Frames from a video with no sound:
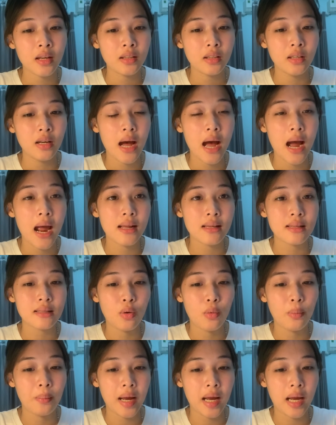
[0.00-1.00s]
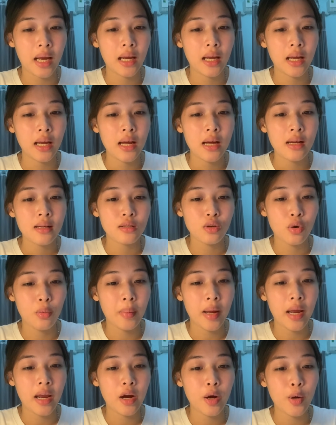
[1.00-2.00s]
Thứ hai là dầu mè. Dầu
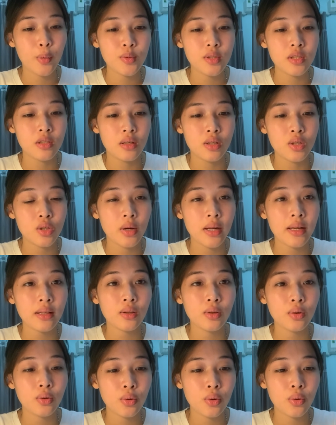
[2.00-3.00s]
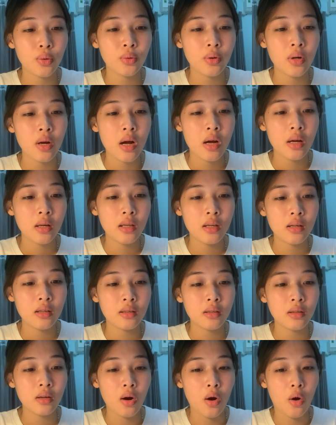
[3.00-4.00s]
mè không chứa cholesterol
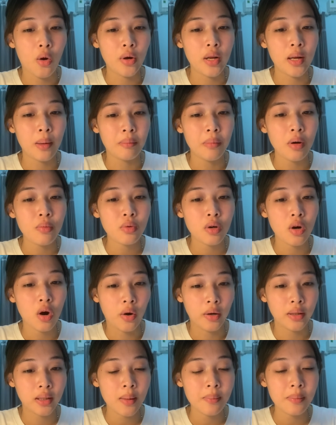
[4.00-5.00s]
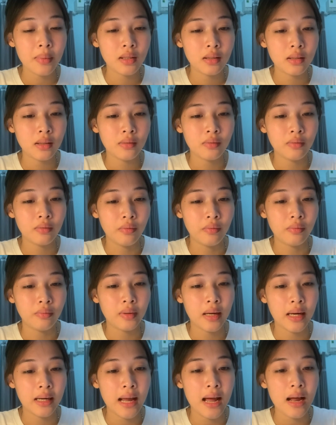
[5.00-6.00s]
nhưng có điểm bốc khói thấp hơn
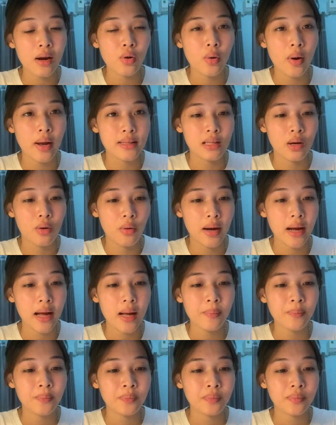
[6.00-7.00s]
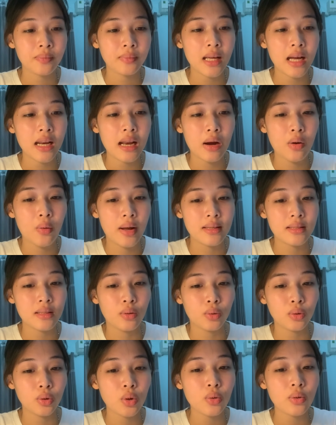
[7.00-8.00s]
các loại dầu khác đây là loại dầu
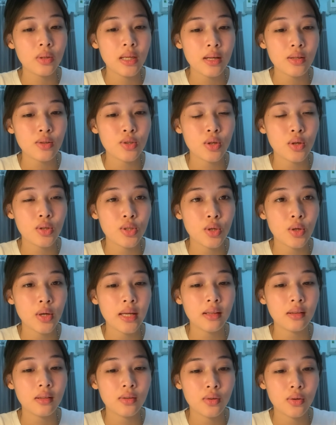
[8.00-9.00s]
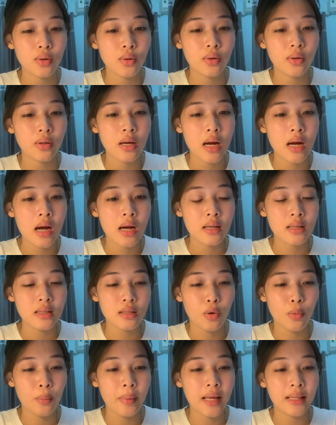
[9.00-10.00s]
tốt nhất cho cholesterol.
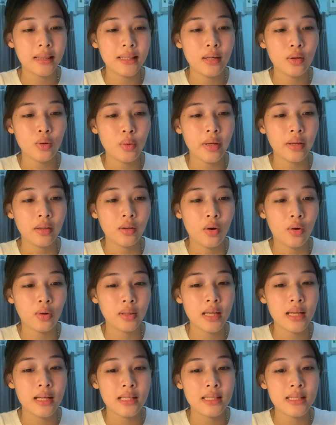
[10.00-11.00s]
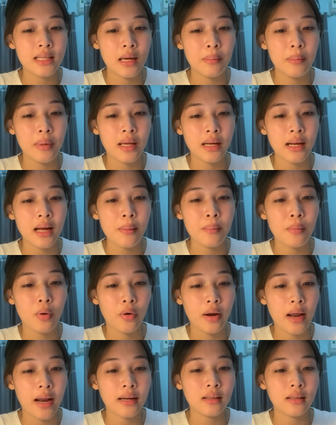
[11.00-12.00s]
Dầu mè tinh luyện có thể chế biến các món
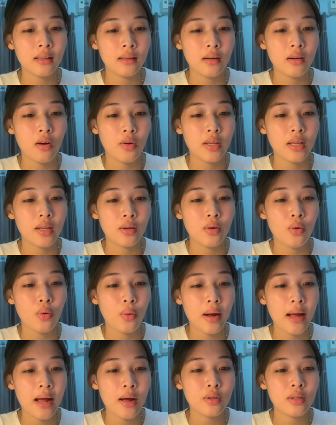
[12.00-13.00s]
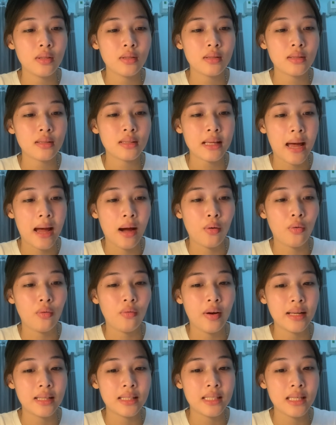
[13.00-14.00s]
ăn có nhiệt độ cao như xào
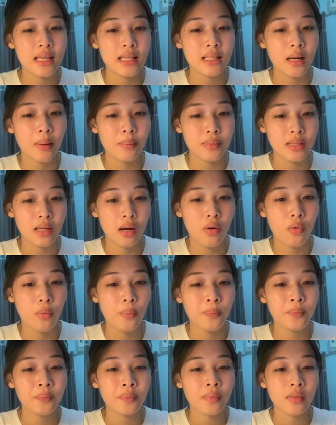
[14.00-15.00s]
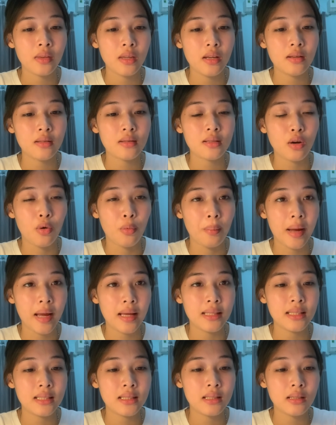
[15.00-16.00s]
và chiên ngập dầu. Nhưng dầu mè
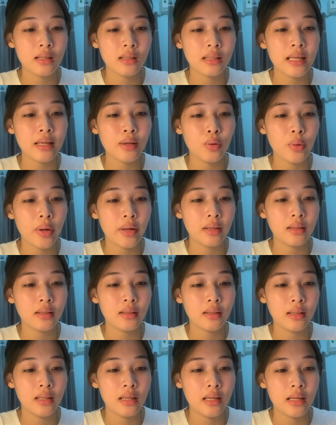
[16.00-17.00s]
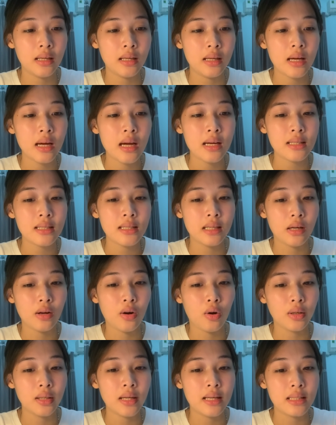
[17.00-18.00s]
chưa tinh luyện thì chỉ
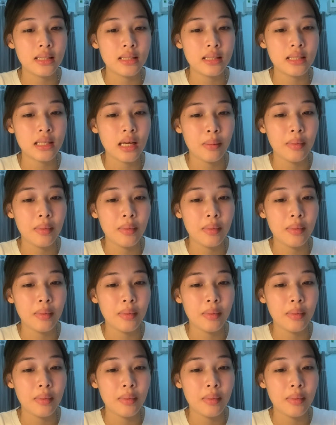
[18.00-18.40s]
có thể chế